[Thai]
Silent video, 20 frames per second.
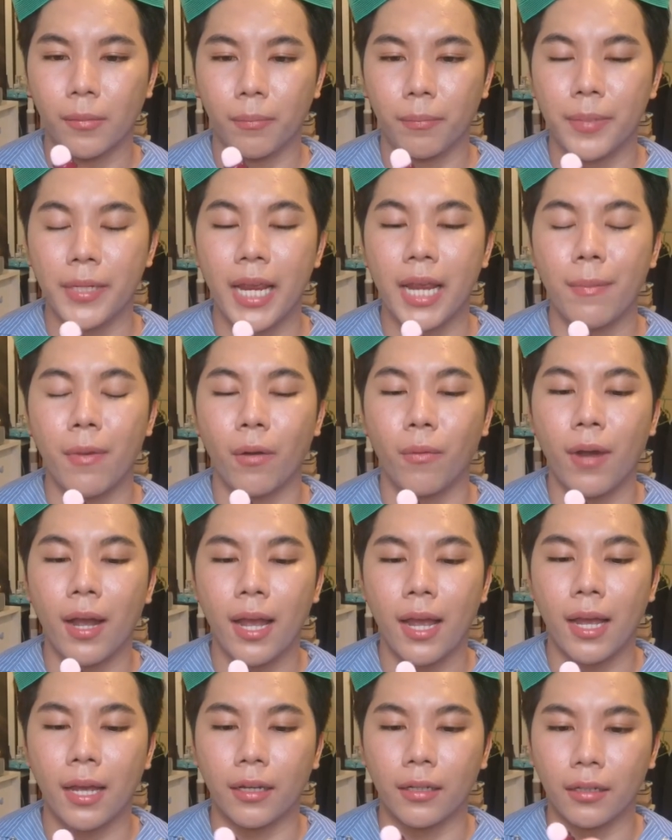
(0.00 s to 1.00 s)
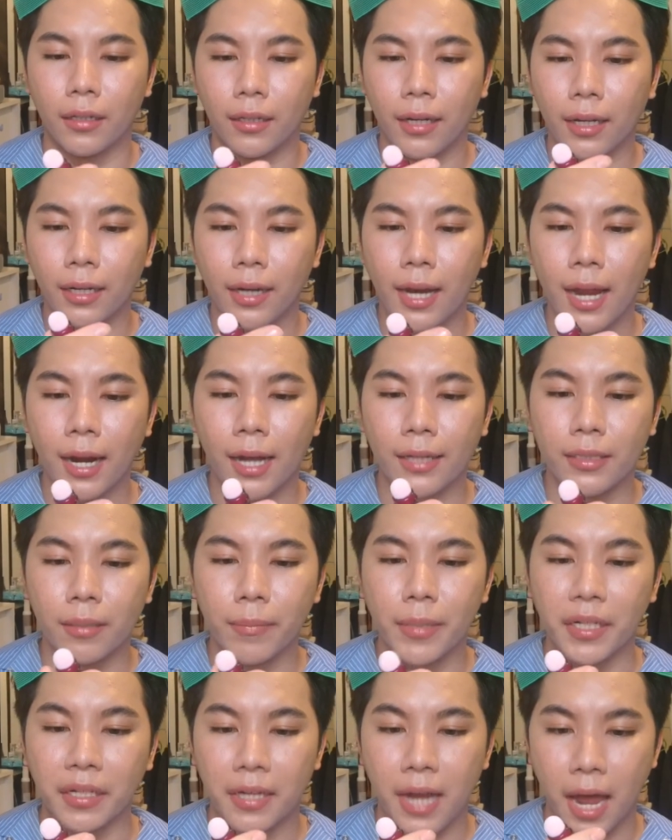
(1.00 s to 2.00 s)
PA บอกว่า แรกๆ อาจจะ
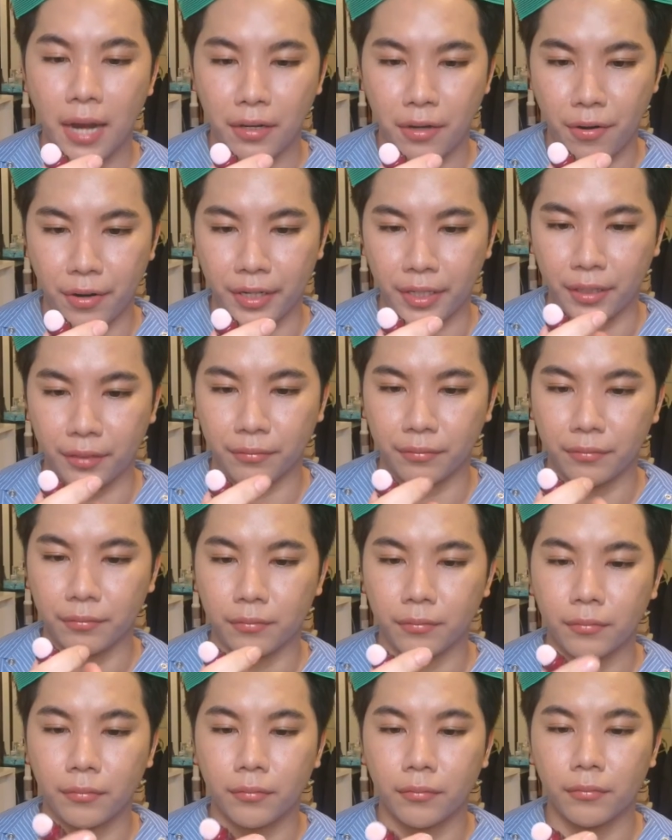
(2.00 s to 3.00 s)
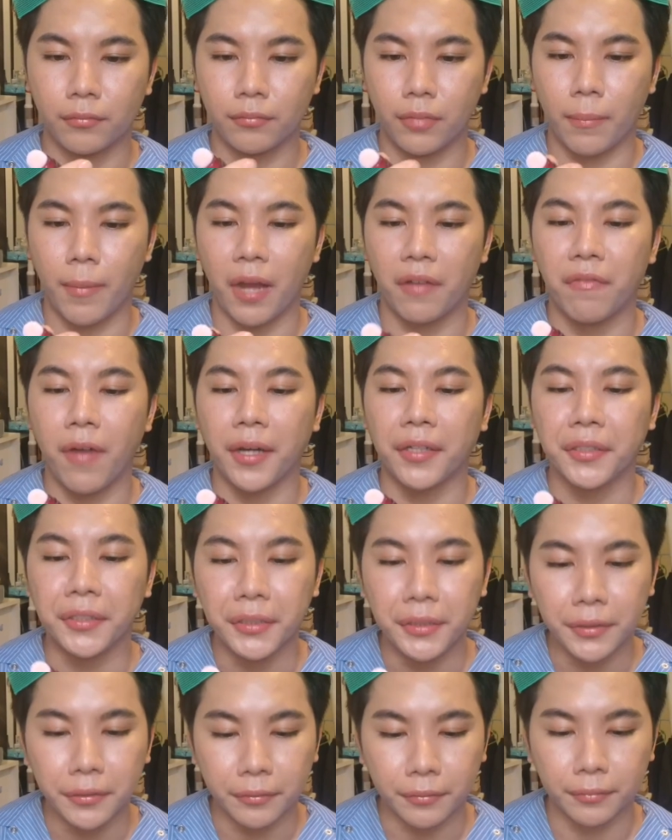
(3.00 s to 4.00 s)
บิดนานหน่อย ประมาณวันค
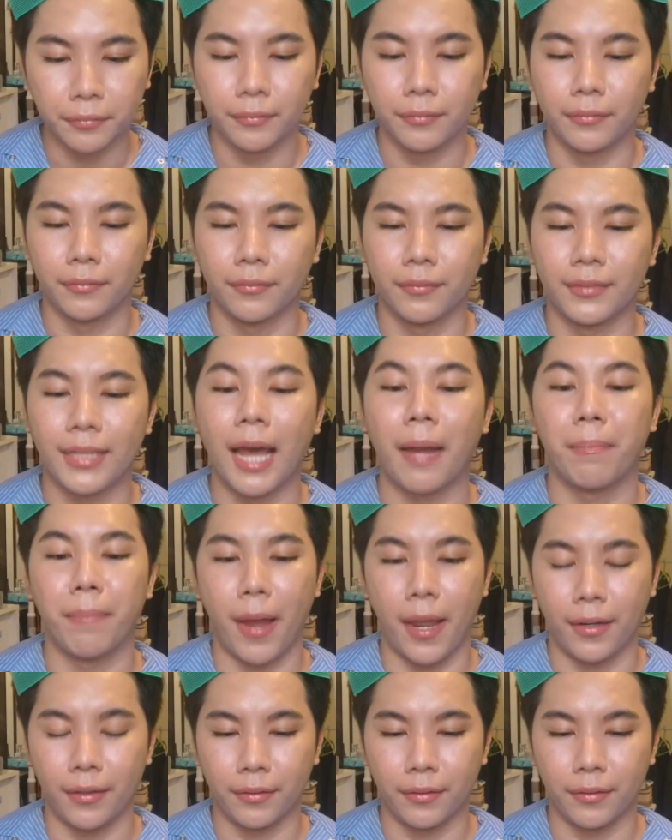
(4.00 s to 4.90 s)
รึ่งนานไป